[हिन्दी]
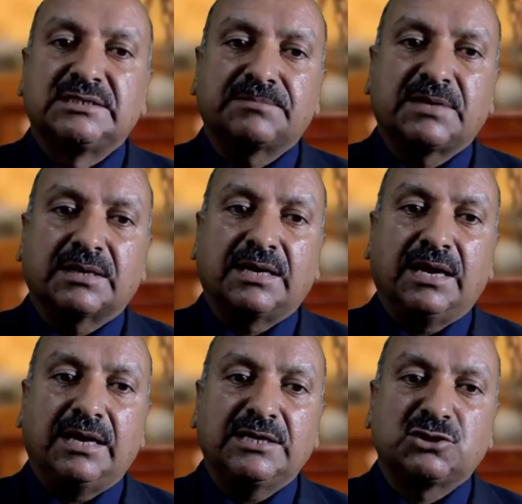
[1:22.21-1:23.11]
जब तक
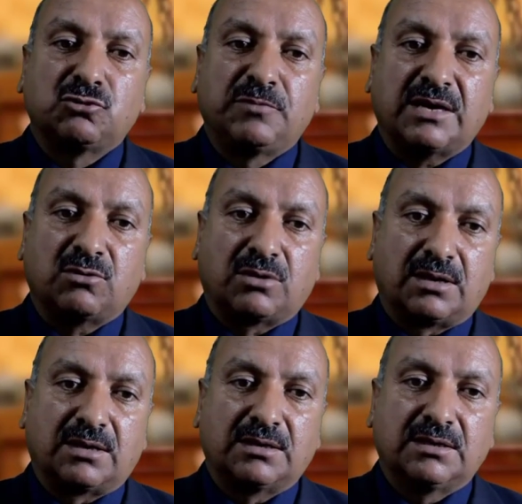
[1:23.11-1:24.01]
कि इस सूबे का
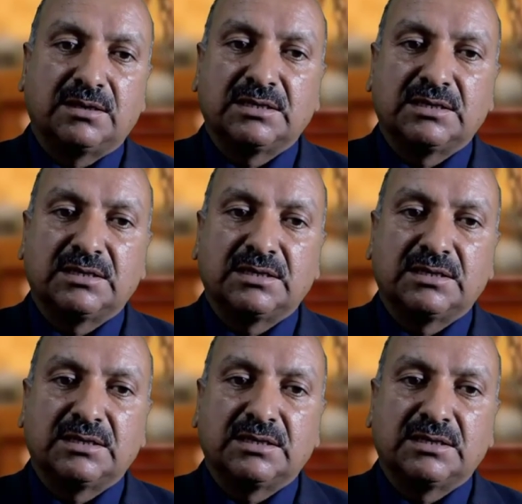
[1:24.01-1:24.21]
गवर्नर